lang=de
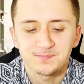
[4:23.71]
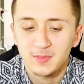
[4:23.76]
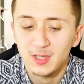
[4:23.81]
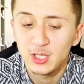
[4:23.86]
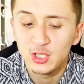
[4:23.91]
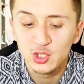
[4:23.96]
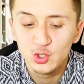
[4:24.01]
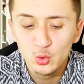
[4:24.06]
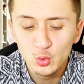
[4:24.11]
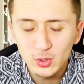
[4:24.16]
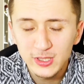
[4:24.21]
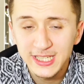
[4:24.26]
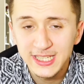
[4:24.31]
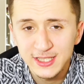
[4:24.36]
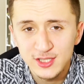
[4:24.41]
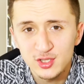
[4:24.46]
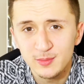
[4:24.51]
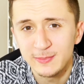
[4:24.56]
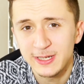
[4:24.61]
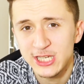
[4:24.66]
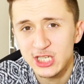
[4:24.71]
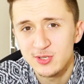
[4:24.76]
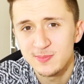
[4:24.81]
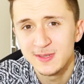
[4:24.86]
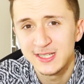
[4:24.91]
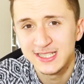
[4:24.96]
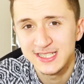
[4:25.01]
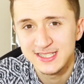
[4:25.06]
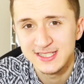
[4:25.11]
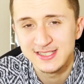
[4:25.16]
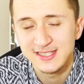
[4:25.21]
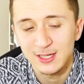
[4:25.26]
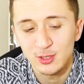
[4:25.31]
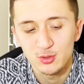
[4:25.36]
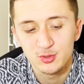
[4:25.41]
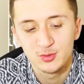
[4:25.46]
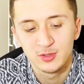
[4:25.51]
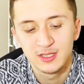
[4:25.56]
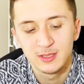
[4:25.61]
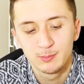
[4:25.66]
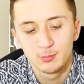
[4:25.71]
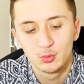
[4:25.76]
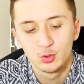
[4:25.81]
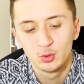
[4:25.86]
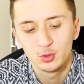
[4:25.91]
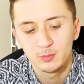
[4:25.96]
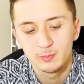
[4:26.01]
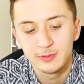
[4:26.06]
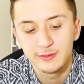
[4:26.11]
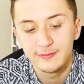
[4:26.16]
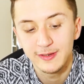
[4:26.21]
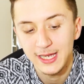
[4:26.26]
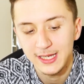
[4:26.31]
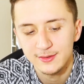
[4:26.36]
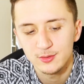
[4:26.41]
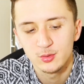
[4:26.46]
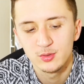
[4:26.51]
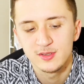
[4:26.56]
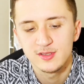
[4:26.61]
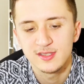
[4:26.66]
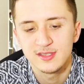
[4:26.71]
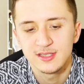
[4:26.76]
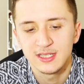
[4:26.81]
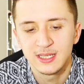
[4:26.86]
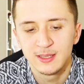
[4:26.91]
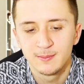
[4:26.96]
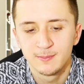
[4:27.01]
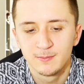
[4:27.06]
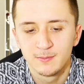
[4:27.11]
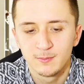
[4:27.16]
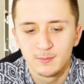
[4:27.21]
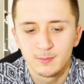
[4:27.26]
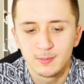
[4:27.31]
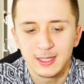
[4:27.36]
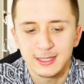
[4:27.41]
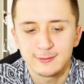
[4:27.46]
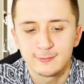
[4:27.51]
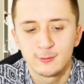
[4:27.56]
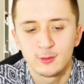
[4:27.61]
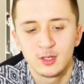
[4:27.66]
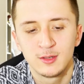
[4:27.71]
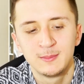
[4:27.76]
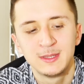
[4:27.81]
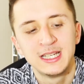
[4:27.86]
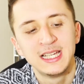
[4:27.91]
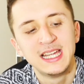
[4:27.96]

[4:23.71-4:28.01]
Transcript: Yuki zum Beispiel, das ist auch so eine Produktbewertungsplattform,